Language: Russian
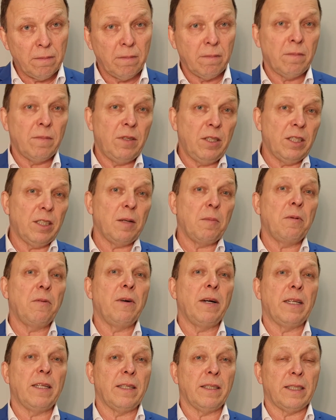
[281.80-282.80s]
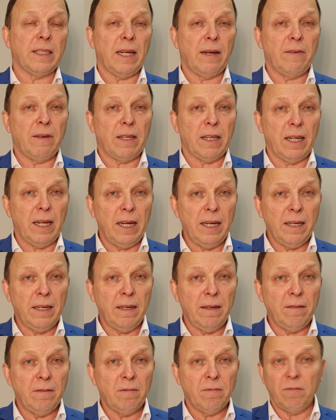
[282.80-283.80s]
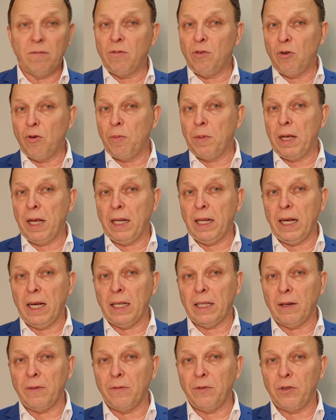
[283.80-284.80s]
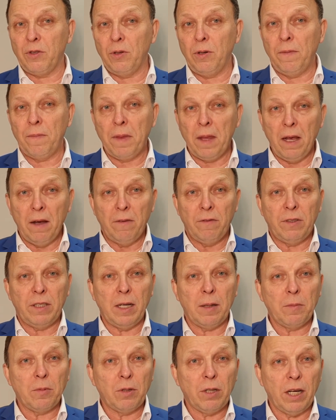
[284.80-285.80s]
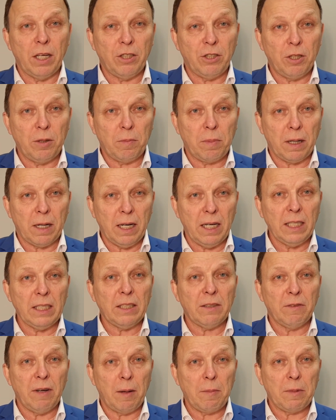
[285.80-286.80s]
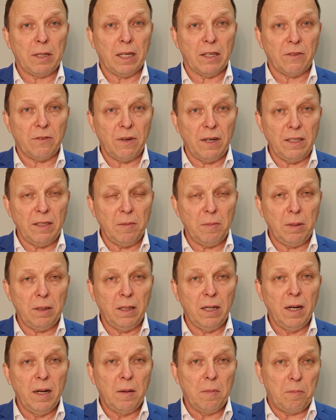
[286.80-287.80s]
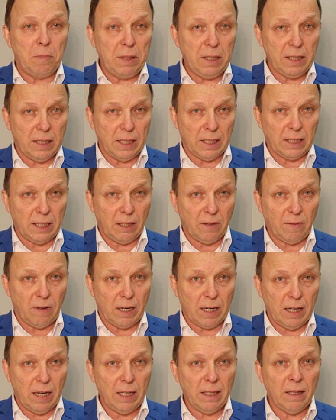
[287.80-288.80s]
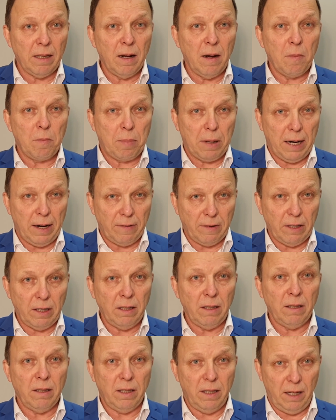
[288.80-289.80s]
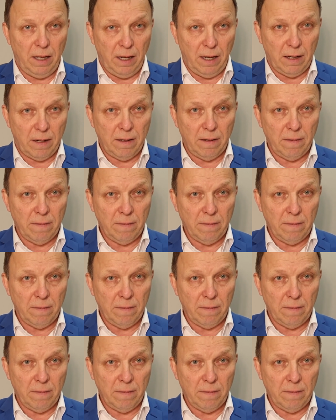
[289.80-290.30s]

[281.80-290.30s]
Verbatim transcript: Не забывайте ставить лайки. У меня на этом все. Всем удачи и пока. С вами на связи был бизнес-адвокат Павел Тылик.